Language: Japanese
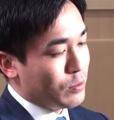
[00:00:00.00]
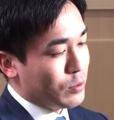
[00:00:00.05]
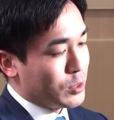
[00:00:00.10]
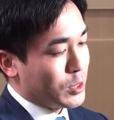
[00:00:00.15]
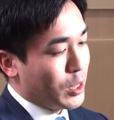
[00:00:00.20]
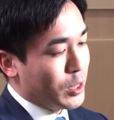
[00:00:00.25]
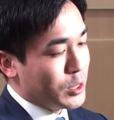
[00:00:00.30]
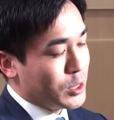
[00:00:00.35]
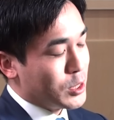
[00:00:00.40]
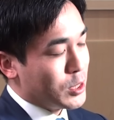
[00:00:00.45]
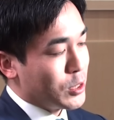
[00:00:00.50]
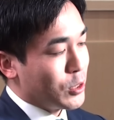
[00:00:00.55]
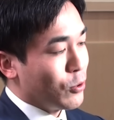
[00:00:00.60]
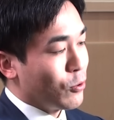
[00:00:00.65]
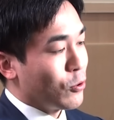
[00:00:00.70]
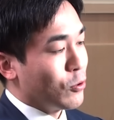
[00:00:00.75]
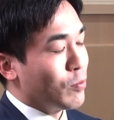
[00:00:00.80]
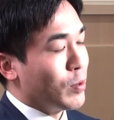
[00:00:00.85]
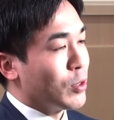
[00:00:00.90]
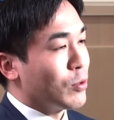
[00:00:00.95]
最新
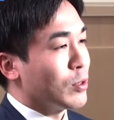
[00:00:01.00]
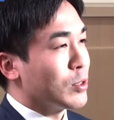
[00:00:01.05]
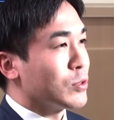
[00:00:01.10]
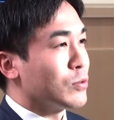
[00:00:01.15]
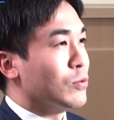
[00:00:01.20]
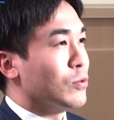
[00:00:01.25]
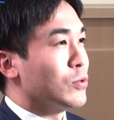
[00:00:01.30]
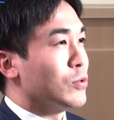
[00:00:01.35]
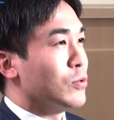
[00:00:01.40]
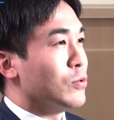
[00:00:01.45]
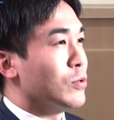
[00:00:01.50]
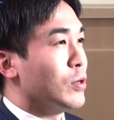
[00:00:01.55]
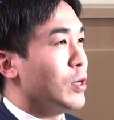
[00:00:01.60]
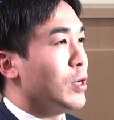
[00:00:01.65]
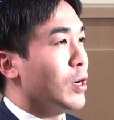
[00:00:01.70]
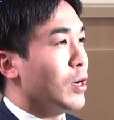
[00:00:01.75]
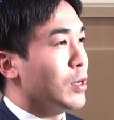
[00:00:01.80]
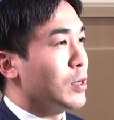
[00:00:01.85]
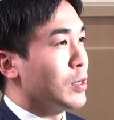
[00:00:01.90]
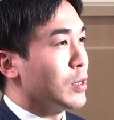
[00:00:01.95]
局面とかそうい
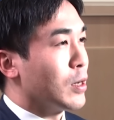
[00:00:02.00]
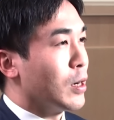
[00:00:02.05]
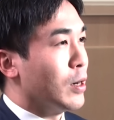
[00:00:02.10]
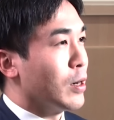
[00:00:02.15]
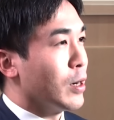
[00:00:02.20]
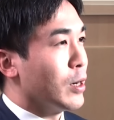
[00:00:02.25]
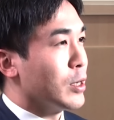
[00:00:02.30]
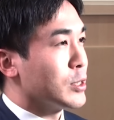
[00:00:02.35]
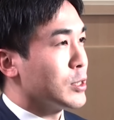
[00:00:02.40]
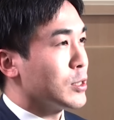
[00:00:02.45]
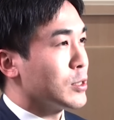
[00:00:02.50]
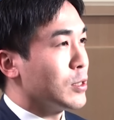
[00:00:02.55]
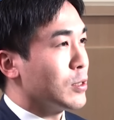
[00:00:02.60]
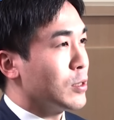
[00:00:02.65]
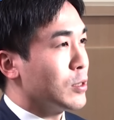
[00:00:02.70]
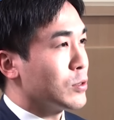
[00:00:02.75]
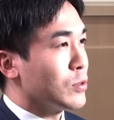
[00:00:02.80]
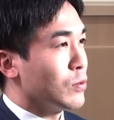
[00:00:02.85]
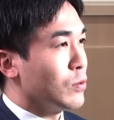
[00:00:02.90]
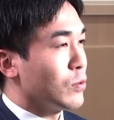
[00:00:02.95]
う AI に考えさせ
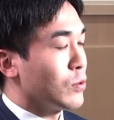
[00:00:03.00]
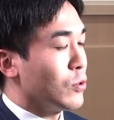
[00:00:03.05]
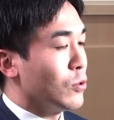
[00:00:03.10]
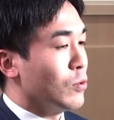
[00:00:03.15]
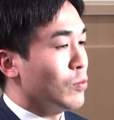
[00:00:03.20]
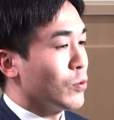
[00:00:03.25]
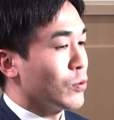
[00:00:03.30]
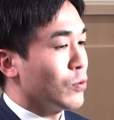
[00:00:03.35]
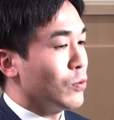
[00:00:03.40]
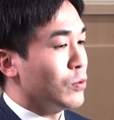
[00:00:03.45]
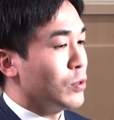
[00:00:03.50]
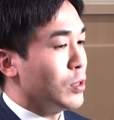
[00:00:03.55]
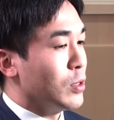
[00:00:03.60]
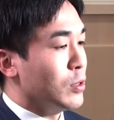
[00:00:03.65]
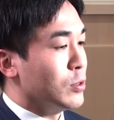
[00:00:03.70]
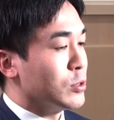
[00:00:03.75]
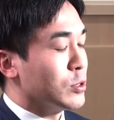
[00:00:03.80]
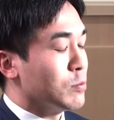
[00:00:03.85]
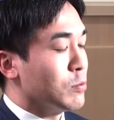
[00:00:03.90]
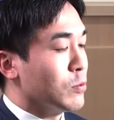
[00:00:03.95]
てその手をもと
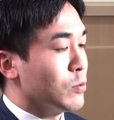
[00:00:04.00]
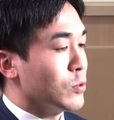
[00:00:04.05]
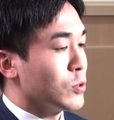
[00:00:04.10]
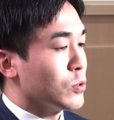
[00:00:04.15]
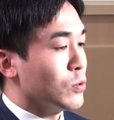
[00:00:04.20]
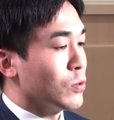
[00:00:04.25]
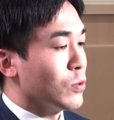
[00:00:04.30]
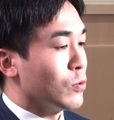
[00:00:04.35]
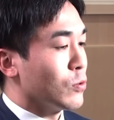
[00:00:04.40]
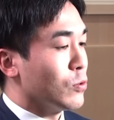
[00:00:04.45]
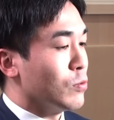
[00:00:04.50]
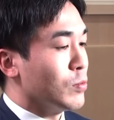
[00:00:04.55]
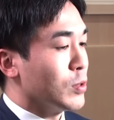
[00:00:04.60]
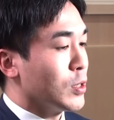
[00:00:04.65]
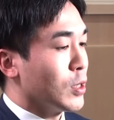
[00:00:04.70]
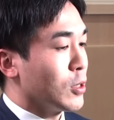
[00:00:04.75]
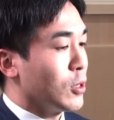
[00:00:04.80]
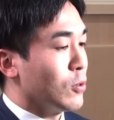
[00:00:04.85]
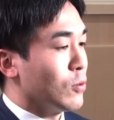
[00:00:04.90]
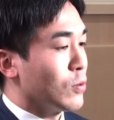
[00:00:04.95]
に自分の将棋を組み
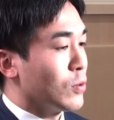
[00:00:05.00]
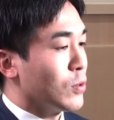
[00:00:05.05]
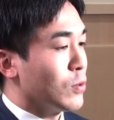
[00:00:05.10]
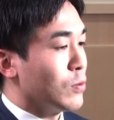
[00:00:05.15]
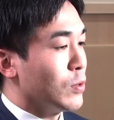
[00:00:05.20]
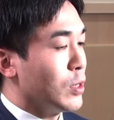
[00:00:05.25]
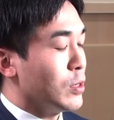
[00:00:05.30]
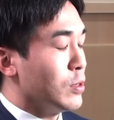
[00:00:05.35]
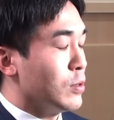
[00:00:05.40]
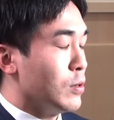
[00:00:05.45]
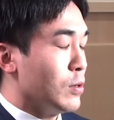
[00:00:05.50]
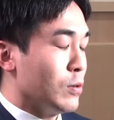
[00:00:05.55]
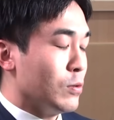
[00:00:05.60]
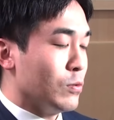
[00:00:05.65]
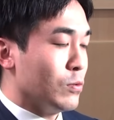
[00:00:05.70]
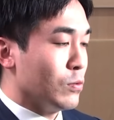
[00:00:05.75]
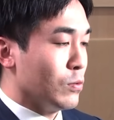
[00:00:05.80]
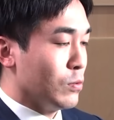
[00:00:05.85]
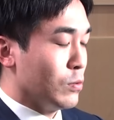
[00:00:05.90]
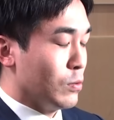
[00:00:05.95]
立てるっていうやっ
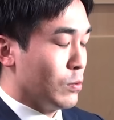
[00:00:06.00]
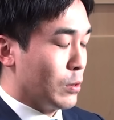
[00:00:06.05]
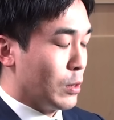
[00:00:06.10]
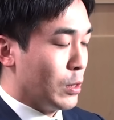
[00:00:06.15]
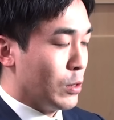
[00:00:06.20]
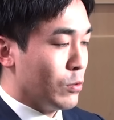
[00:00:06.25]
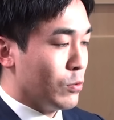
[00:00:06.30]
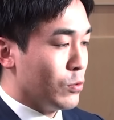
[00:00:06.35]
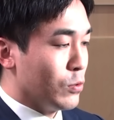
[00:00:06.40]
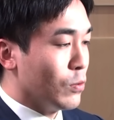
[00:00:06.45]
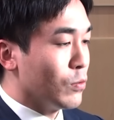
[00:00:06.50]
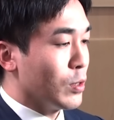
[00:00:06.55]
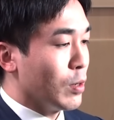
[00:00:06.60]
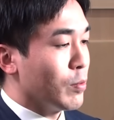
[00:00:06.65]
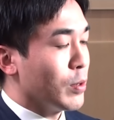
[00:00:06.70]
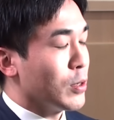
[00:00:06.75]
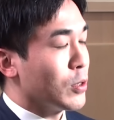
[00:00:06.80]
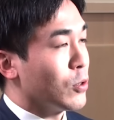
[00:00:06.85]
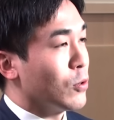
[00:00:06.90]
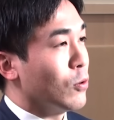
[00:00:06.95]
ていうような
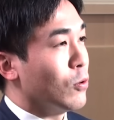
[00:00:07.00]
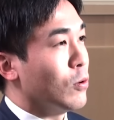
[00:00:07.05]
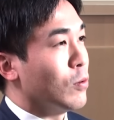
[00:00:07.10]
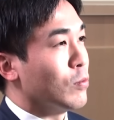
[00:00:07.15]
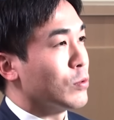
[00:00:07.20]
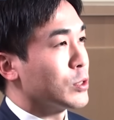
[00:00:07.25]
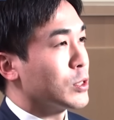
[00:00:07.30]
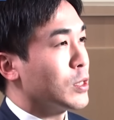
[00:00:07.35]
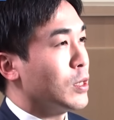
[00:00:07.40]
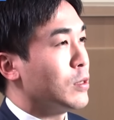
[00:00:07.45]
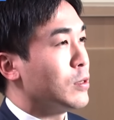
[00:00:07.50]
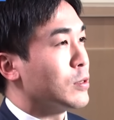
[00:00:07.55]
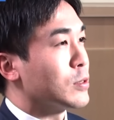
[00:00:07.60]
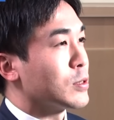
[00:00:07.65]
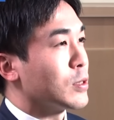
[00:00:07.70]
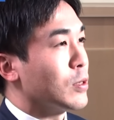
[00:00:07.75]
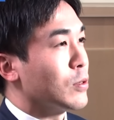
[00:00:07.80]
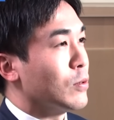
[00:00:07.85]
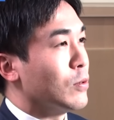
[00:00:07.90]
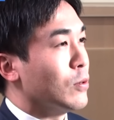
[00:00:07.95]
勉強法もしたんで
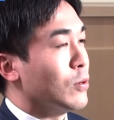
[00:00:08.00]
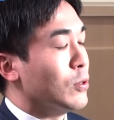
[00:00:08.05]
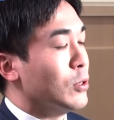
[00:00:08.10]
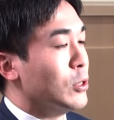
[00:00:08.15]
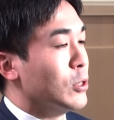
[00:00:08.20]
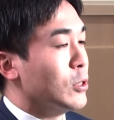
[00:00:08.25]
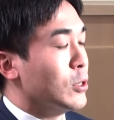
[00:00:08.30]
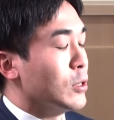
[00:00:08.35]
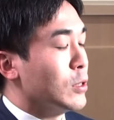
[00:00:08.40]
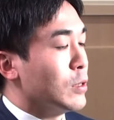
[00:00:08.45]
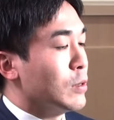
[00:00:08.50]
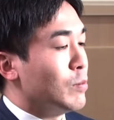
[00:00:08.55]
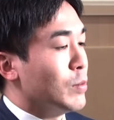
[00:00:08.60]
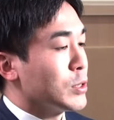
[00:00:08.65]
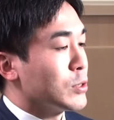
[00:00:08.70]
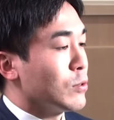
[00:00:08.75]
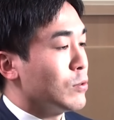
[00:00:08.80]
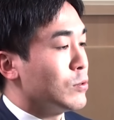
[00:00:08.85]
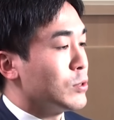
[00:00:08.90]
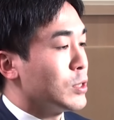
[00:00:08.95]
すけど、まあ、
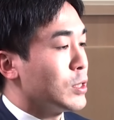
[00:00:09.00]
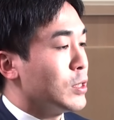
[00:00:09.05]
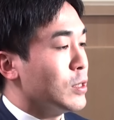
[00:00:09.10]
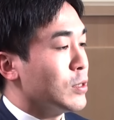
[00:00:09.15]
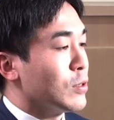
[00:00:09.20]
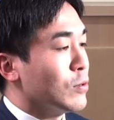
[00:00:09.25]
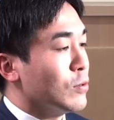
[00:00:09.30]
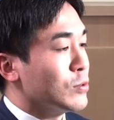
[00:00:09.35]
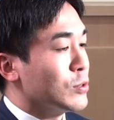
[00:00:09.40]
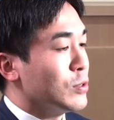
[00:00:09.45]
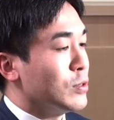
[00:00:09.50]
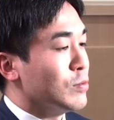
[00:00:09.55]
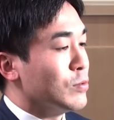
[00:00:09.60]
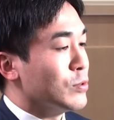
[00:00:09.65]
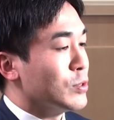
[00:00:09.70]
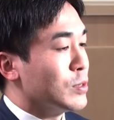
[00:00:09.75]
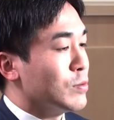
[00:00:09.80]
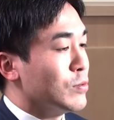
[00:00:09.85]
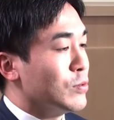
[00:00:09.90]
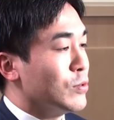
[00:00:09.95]
その時期にこう随分
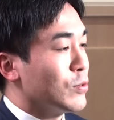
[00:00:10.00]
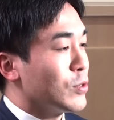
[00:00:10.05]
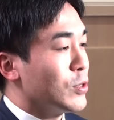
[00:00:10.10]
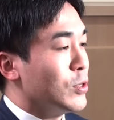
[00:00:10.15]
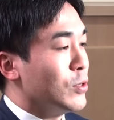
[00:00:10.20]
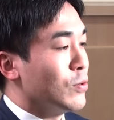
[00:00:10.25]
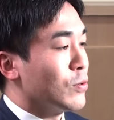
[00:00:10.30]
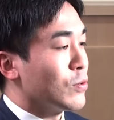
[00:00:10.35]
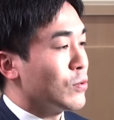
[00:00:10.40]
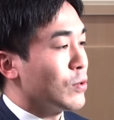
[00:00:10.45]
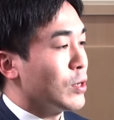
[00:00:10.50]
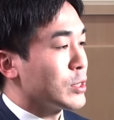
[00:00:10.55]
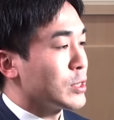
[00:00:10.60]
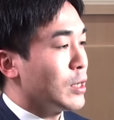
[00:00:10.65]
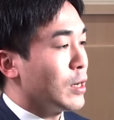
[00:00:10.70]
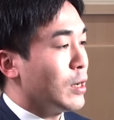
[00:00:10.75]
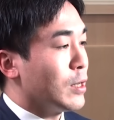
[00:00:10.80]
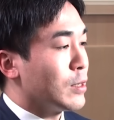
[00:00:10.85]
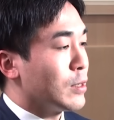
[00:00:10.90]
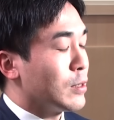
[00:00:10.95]
自分の気力が
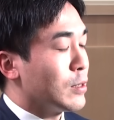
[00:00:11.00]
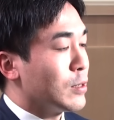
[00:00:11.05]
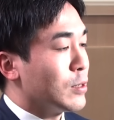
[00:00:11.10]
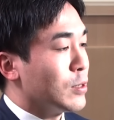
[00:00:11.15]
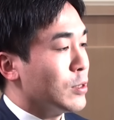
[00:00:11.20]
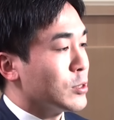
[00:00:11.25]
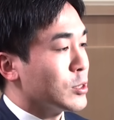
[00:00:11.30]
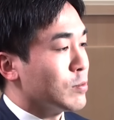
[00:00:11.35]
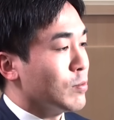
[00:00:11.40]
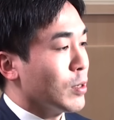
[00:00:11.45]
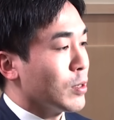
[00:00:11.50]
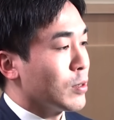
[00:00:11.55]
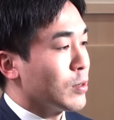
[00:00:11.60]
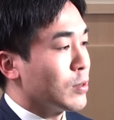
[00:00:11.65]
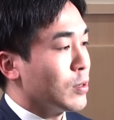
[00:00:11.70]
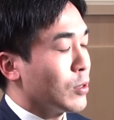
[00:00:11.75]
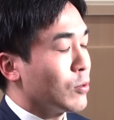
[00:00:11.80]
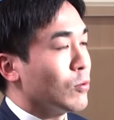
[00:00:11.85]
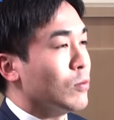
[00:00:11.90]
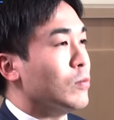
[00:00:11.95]
下がってしまっ
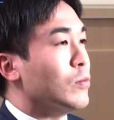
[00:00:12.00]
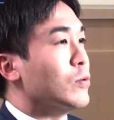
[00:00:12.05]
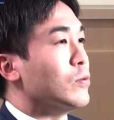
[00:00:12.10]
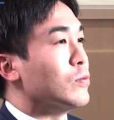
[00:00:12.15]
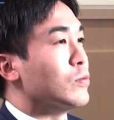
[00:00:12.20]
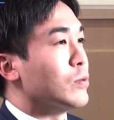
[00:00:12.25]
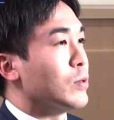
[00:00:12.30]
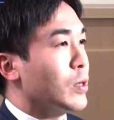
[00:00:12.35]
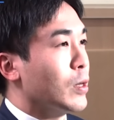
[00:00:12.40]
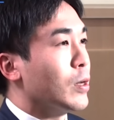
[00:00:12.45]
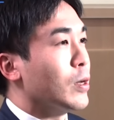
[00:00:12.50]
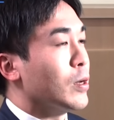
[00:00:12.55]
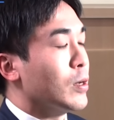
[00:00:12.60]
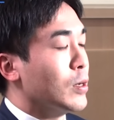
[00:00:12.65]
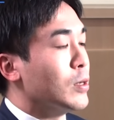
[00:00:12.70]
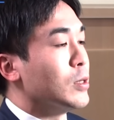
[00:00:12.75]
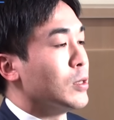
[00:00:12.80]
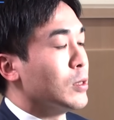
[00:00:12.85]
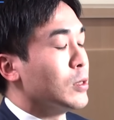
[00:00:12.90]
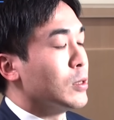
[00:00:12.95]
たと思うんで
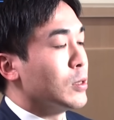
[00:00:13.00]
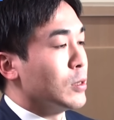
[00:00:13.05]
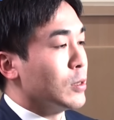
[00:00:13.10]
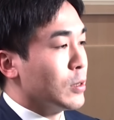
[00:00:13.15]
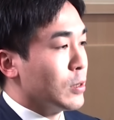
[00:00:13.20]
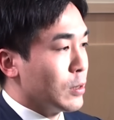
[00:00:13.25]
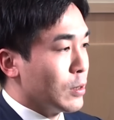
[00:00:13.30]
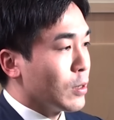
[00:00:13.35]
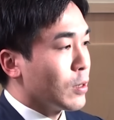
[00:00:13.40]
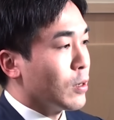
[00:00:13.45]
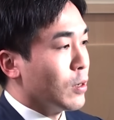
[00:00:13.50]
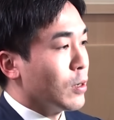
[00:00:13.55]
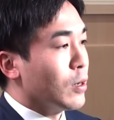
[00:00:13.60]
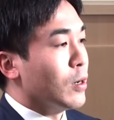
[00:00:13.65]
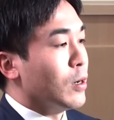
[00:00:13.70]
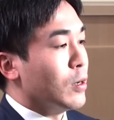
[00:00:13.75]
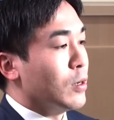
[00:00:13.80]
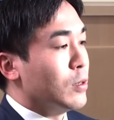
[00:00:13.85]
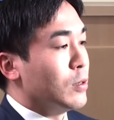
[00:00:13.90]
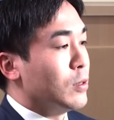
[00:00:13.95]
だか
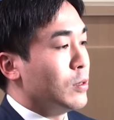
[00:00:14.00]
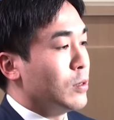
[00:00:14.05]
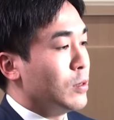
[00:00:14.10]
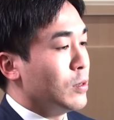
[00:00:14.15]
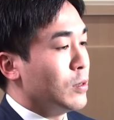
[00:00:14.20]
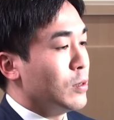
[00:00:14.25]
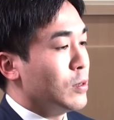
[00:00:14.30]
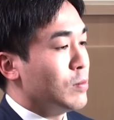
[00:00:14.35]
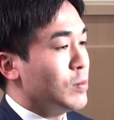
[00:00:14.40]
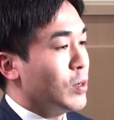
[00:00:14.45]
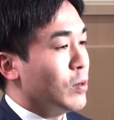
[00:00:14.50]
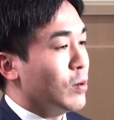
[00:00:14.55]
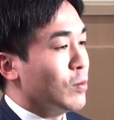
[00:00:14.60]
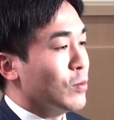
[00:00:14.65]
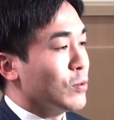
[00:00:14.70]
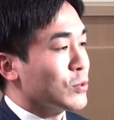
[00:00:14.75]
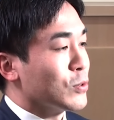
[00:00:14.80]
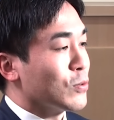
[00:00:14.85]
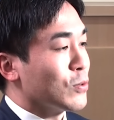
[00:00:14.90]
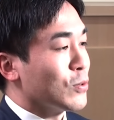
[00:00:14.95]
ら今は
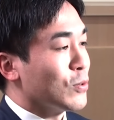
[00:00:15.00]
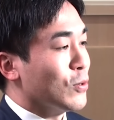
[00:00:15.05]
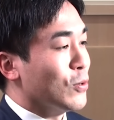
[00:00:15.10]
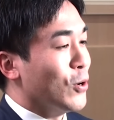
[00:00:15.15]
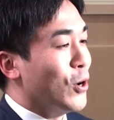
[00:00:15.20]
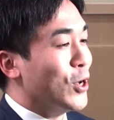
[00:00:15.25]
もうちょっと